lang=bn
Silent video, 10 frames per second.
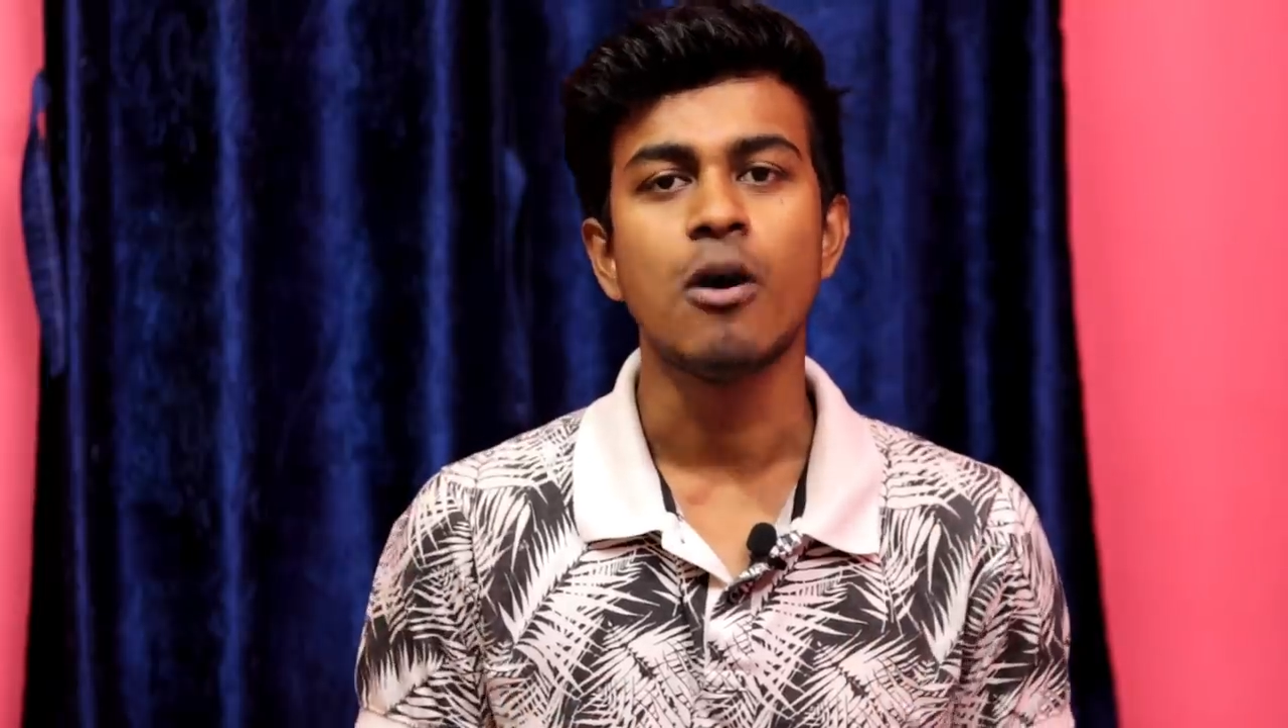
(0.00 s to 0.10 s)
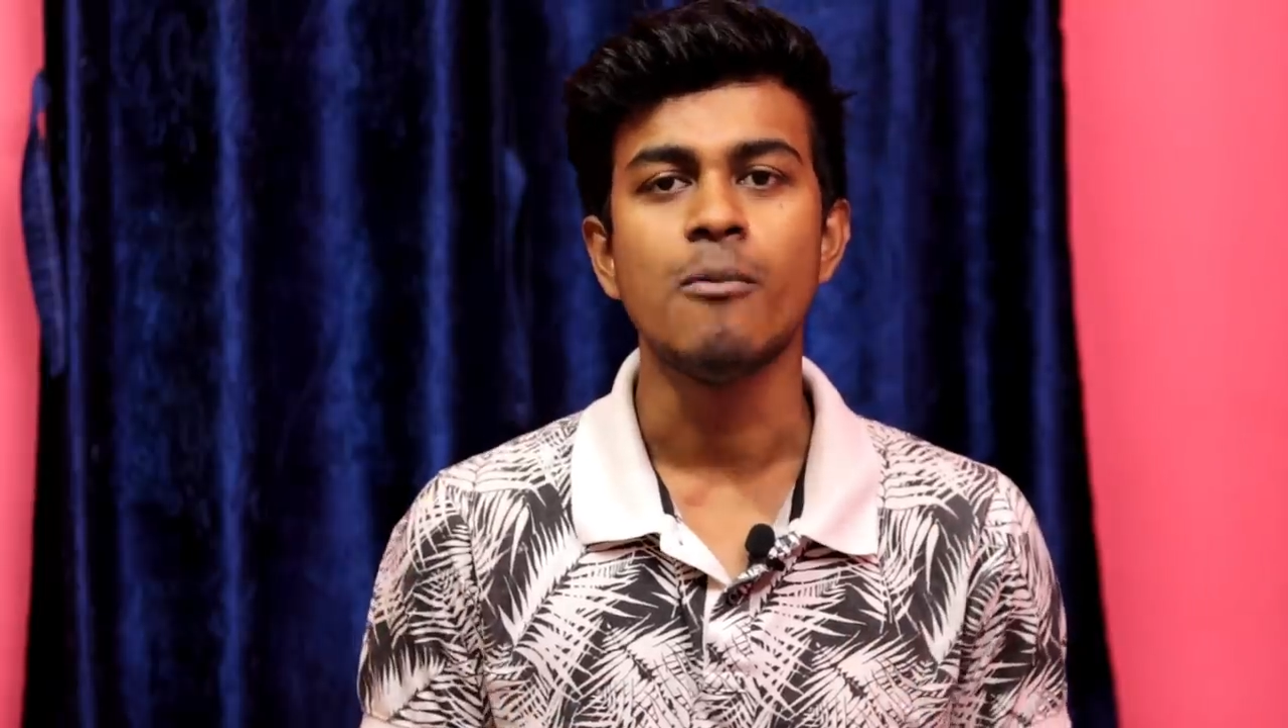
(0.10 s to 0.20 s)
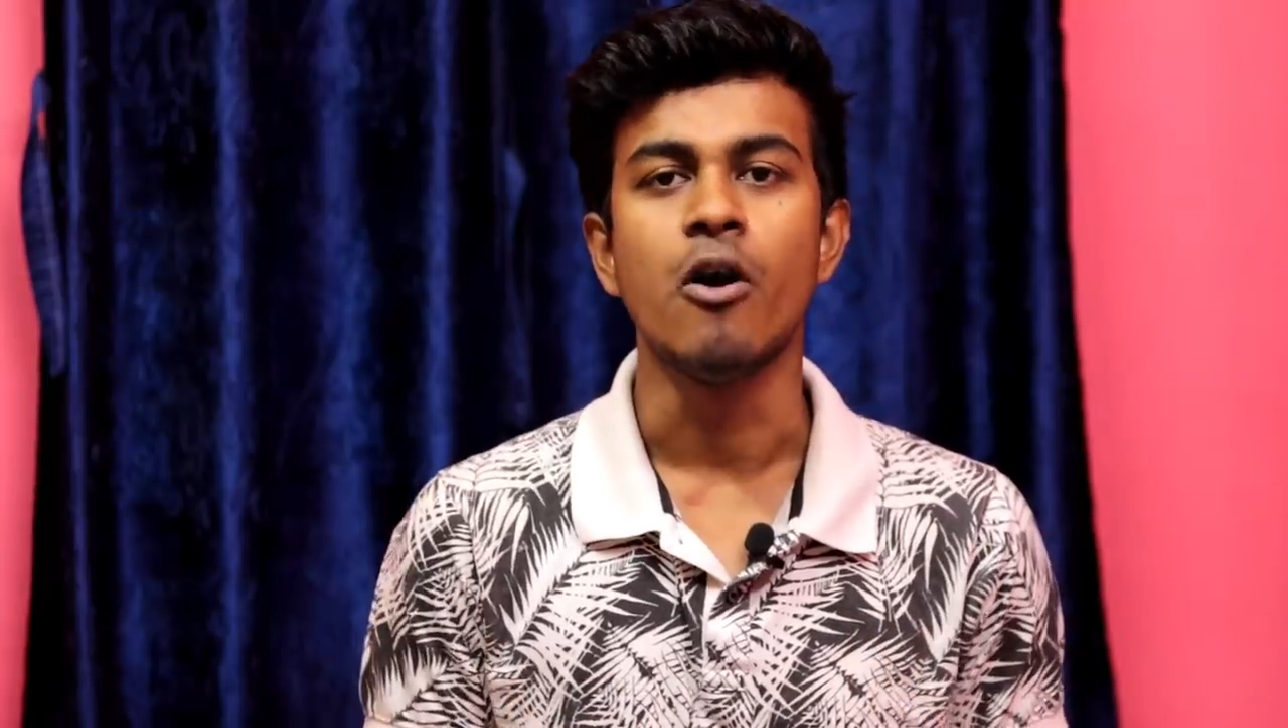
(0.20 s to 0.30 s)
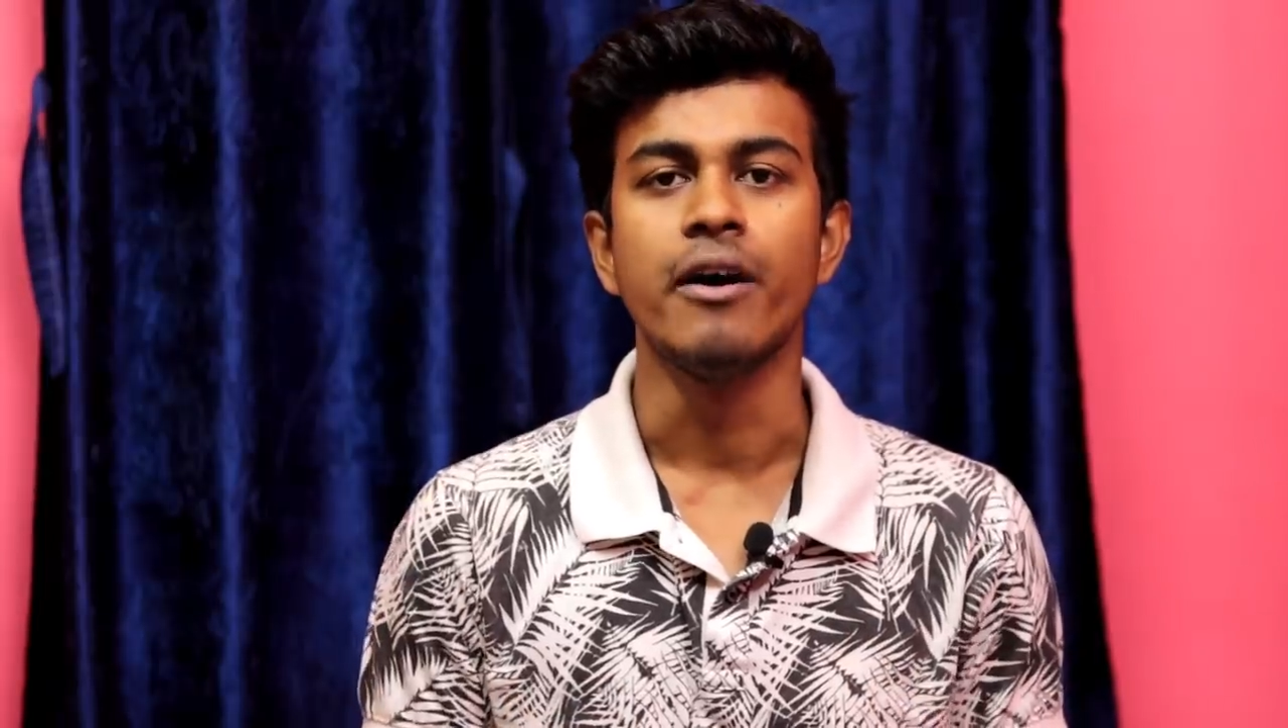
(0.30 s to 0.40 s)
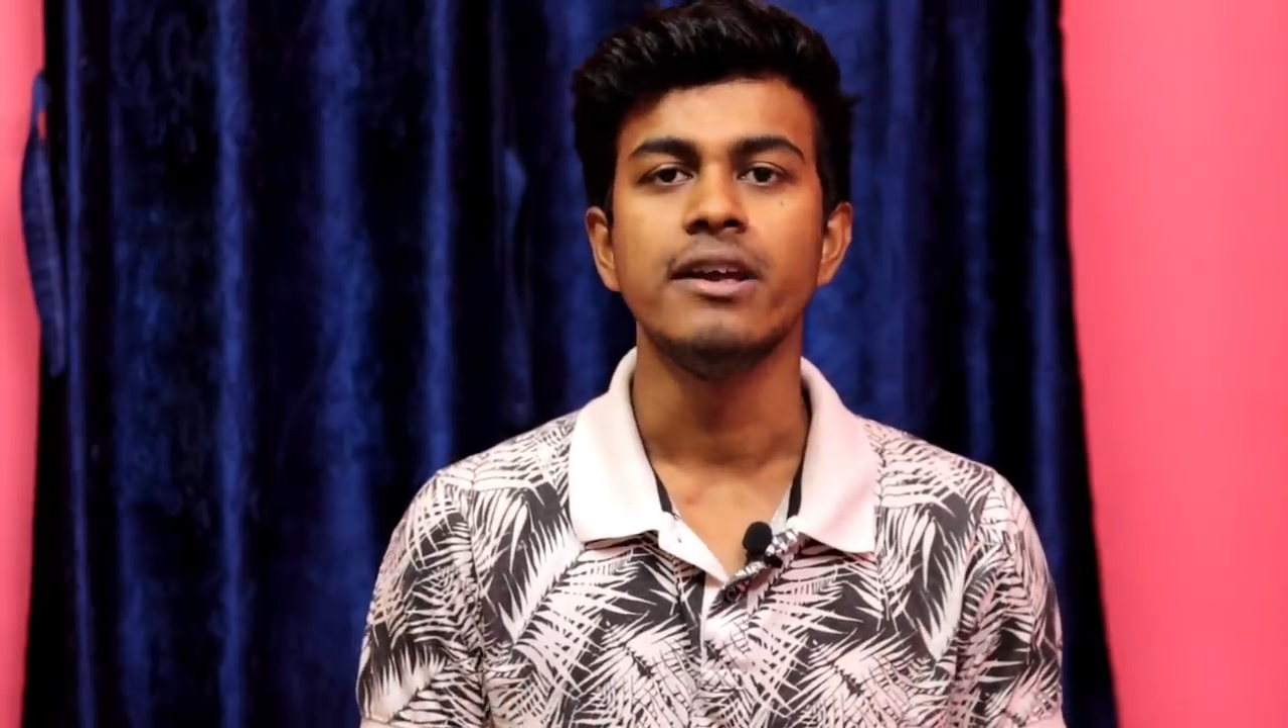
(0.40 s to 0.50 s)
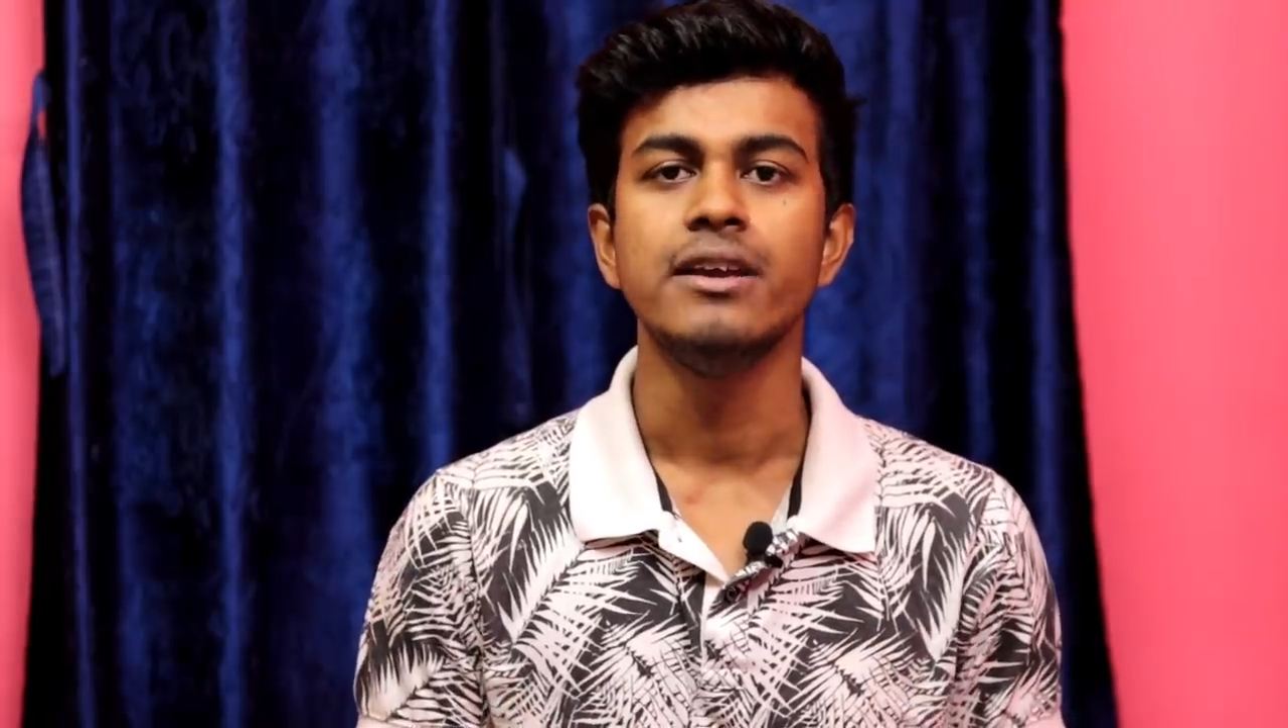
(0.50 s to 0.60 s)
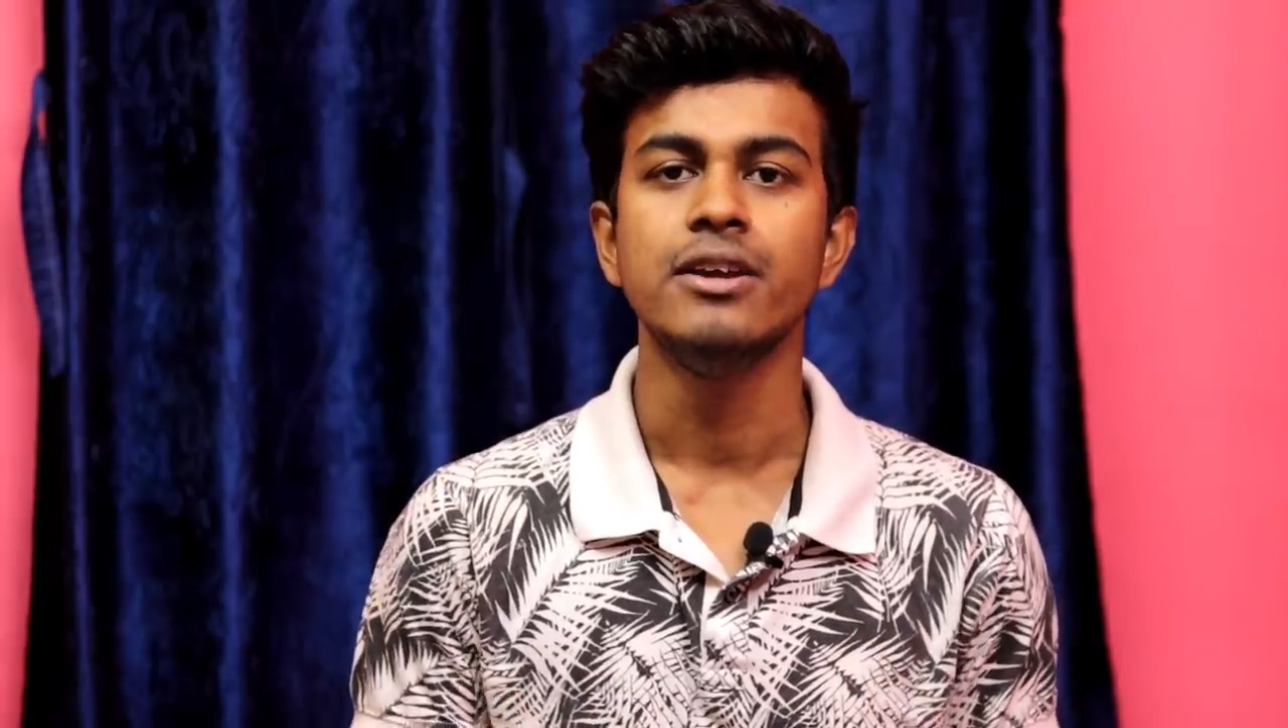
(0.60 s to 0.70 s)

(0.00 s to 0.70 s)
সময়